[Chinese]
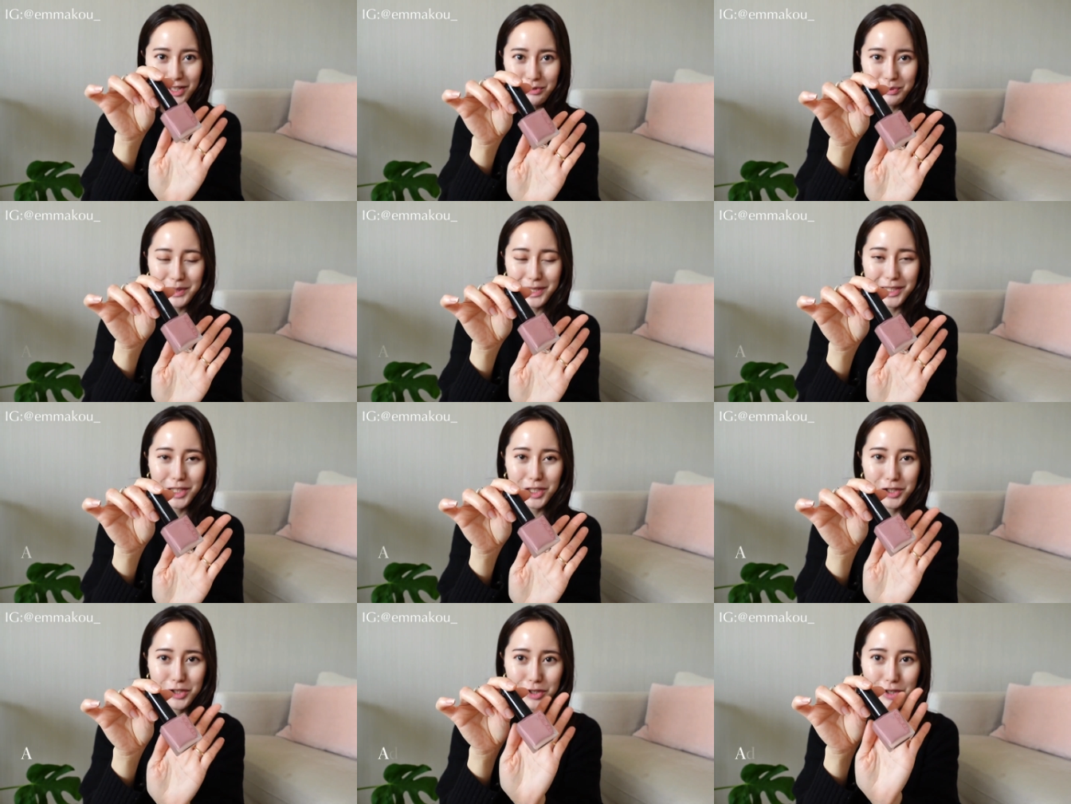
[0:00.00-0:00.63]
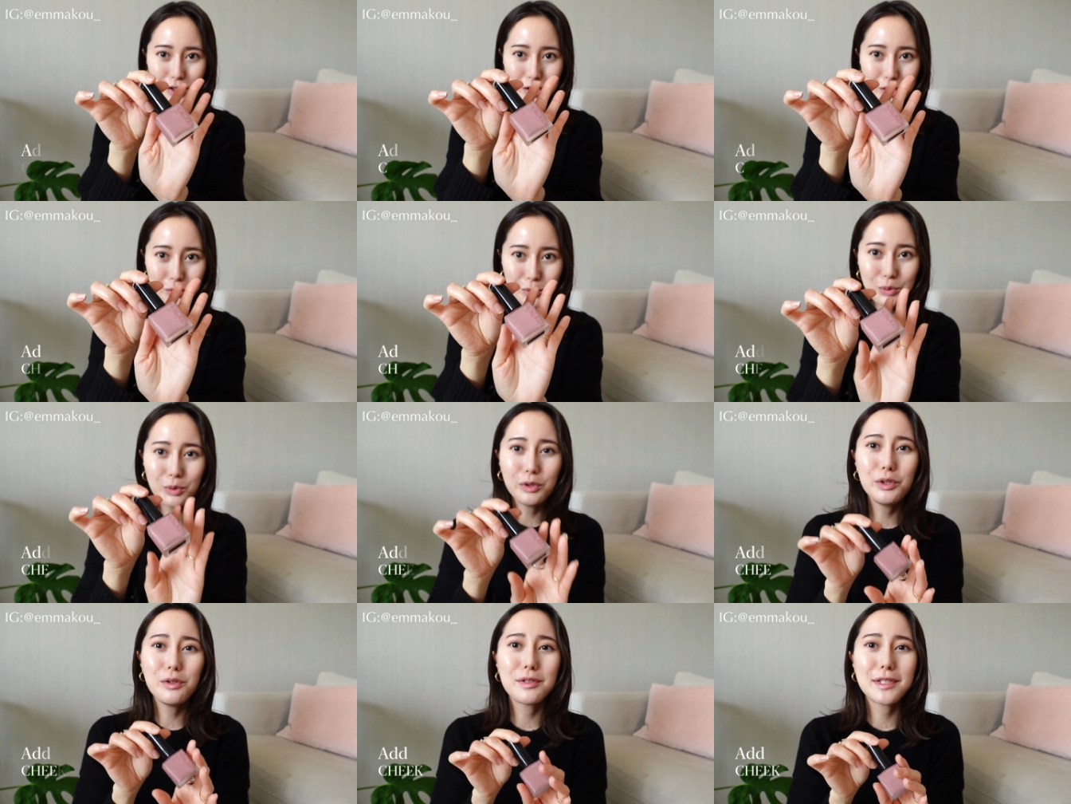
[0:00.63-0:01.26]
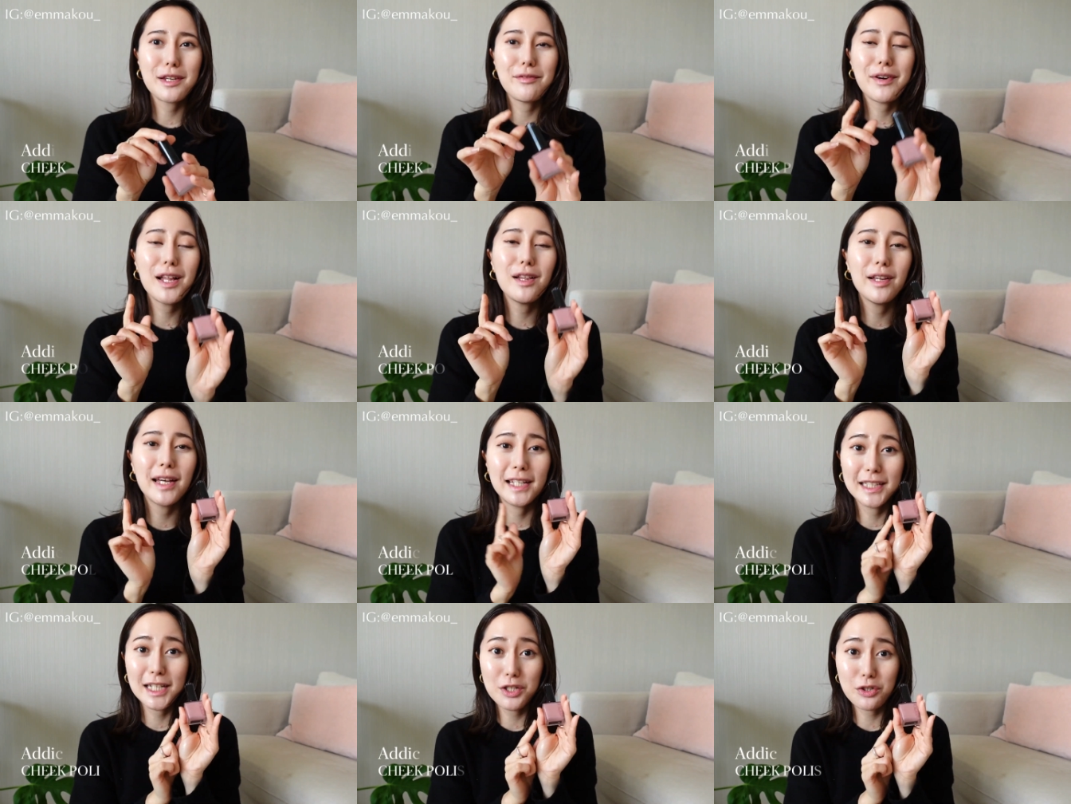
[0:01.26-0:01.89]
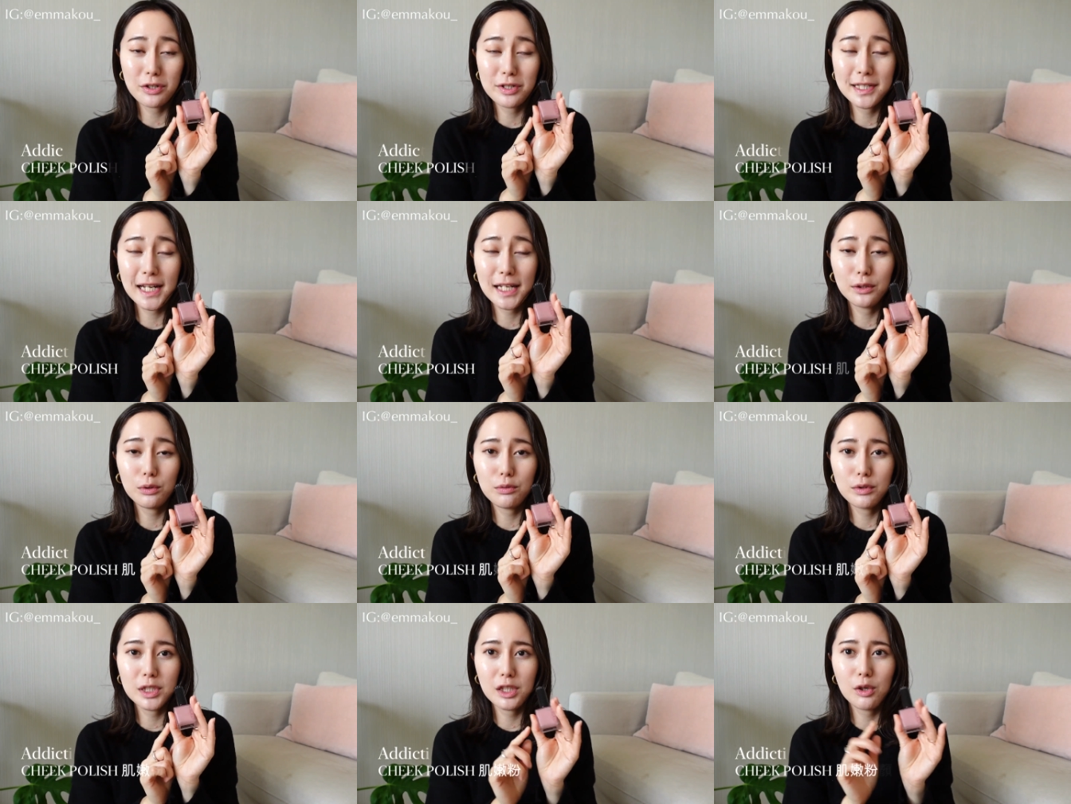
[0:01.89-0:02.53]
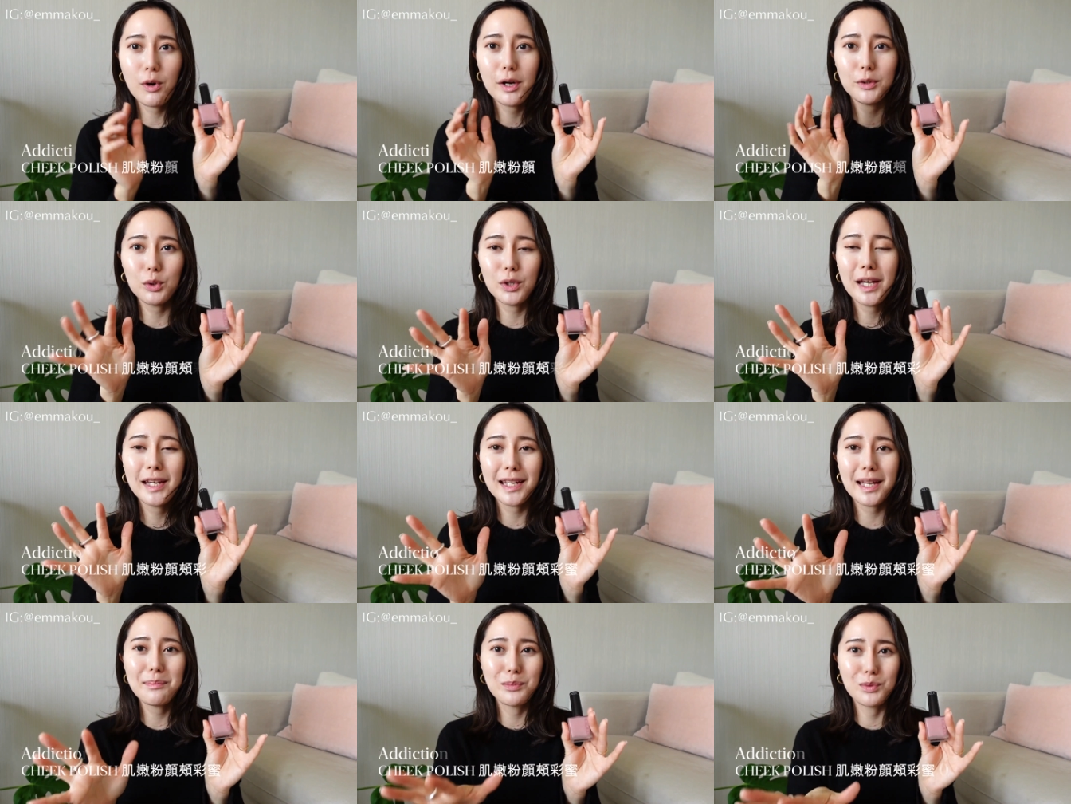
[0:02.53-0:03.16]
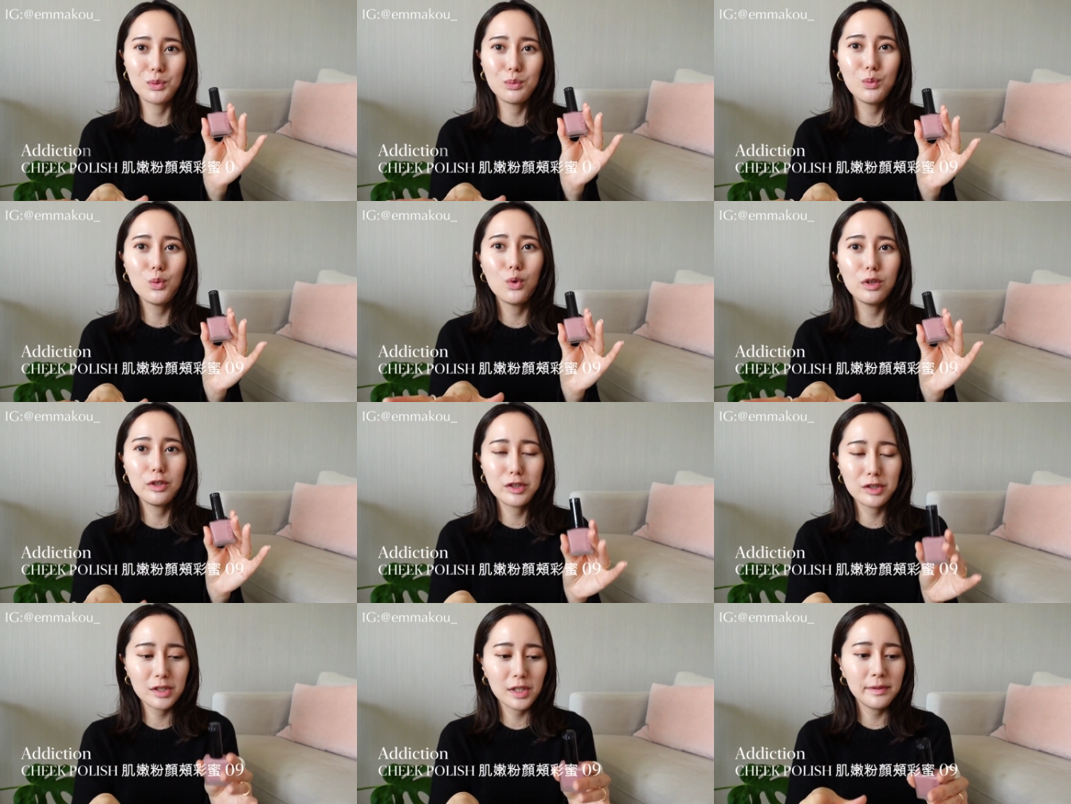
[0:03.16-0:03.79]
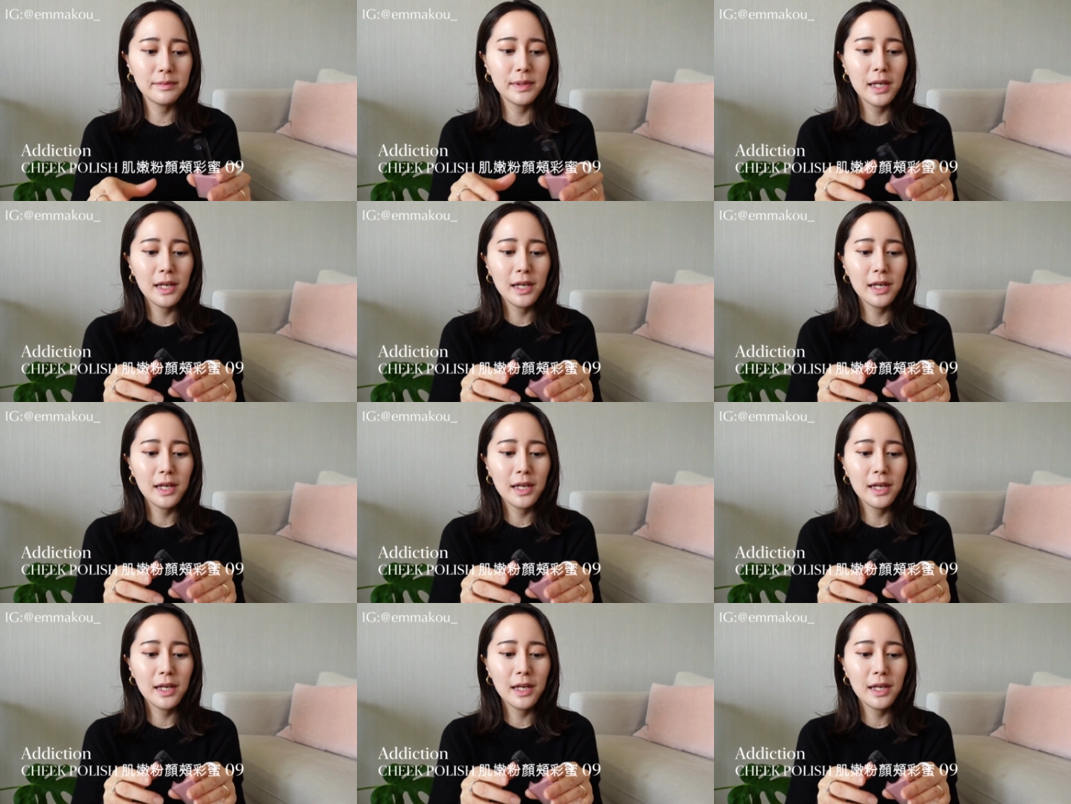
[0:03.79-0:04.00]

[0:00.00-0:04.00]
一瓶呢是呢，如果你有在 follow Addiction 家的东西的话，你对它应该不陌生。